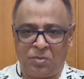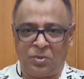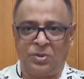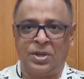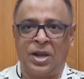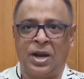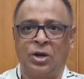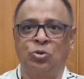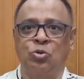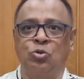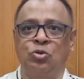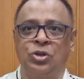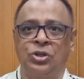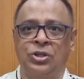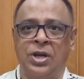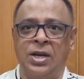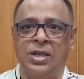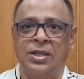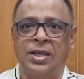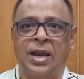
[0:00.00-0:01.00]
যারা
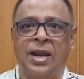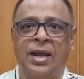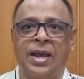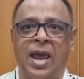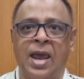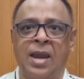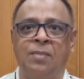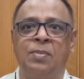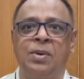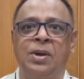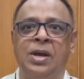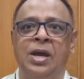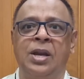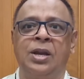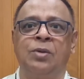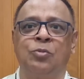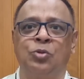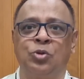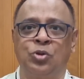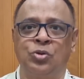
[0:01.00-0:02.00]
শক্তিশালী তারা জ্ঞান
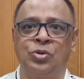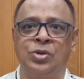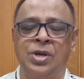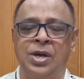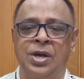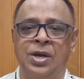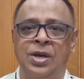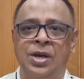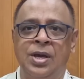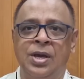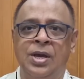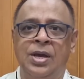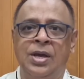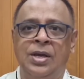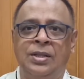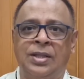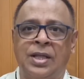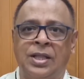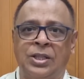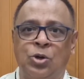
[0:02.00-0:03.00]
বিজ্ঞানের মধ্য দিয়ে
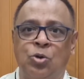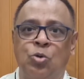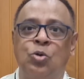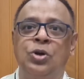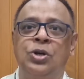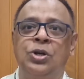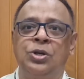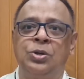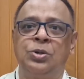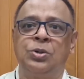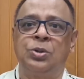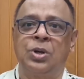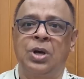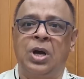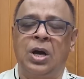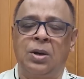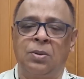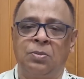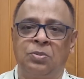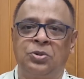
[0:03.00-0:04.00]
তাদের ওই
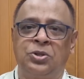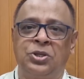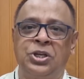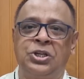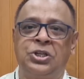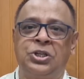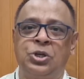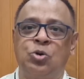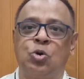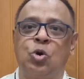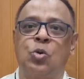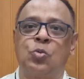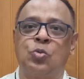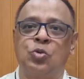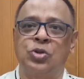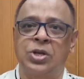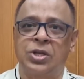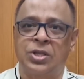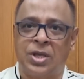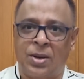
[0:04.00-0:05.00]
সৃষ্টিকর্ম
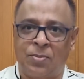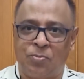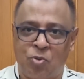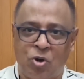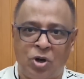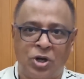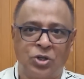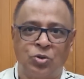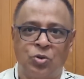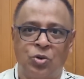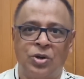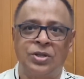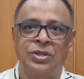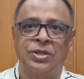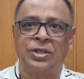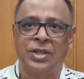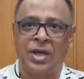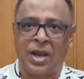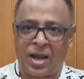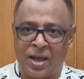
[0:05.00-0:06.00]
দিয়ে তারা প্রকাশ করেন
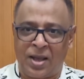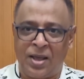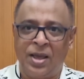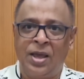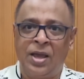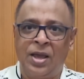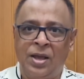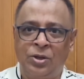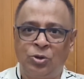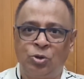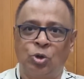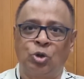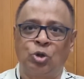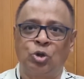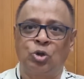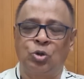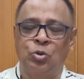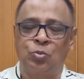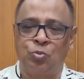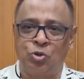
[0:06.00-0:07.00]
যে তারা
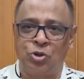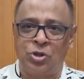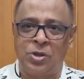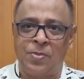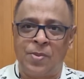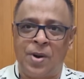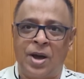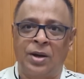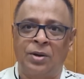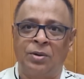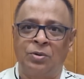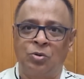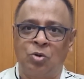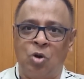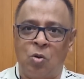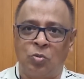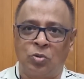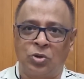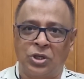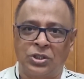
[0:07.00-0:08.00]
যথেষ্ট বুদ্ধিমান
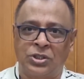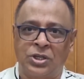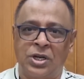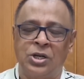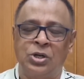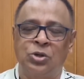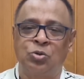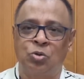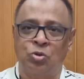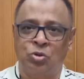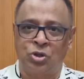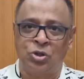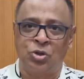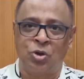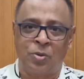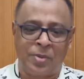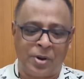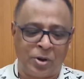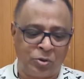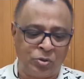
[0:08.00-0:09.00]
ক্ষমতাশালী
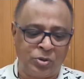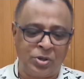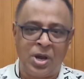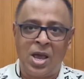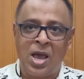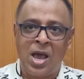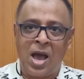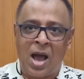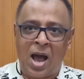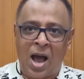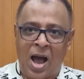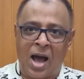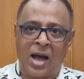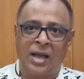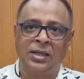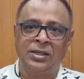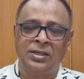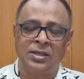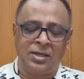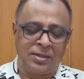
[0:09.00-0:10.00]
শক্তিধর মানুষ
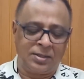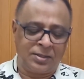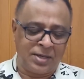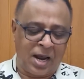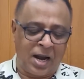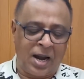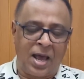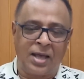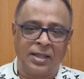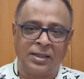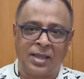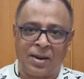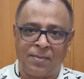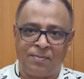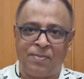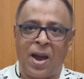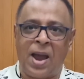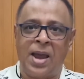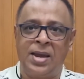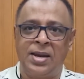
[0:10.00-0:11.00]
আর যারা তার
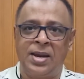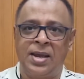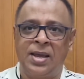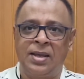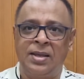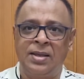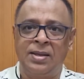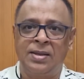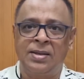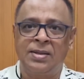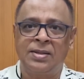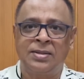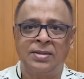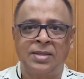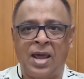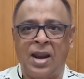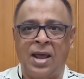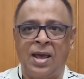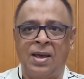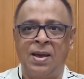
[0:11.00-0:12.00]
বাইরে
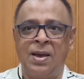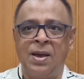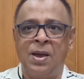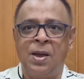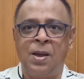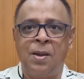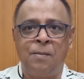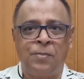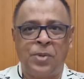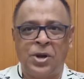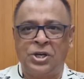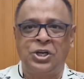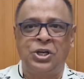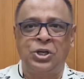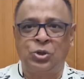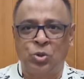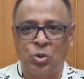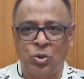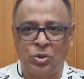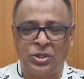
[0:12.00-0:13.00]
তারা
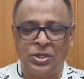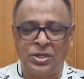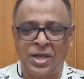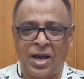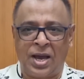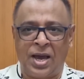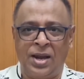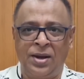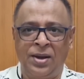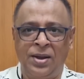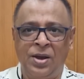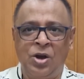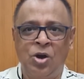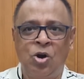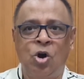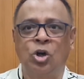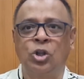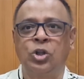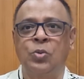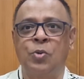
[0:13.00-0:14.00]
পেশির শক্তি দেখান
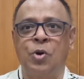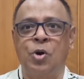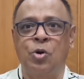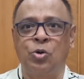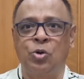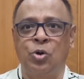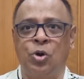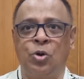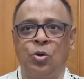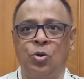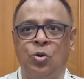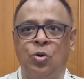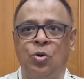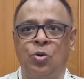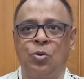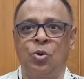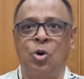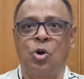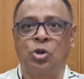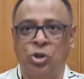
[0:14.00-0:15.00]
অথবা অন্যান্য
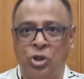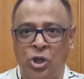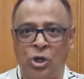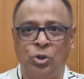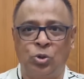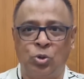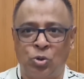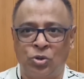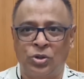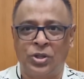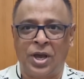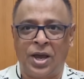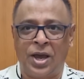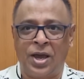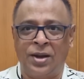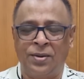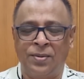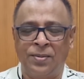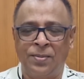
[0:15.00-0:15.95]
অর্থের জোর দেখান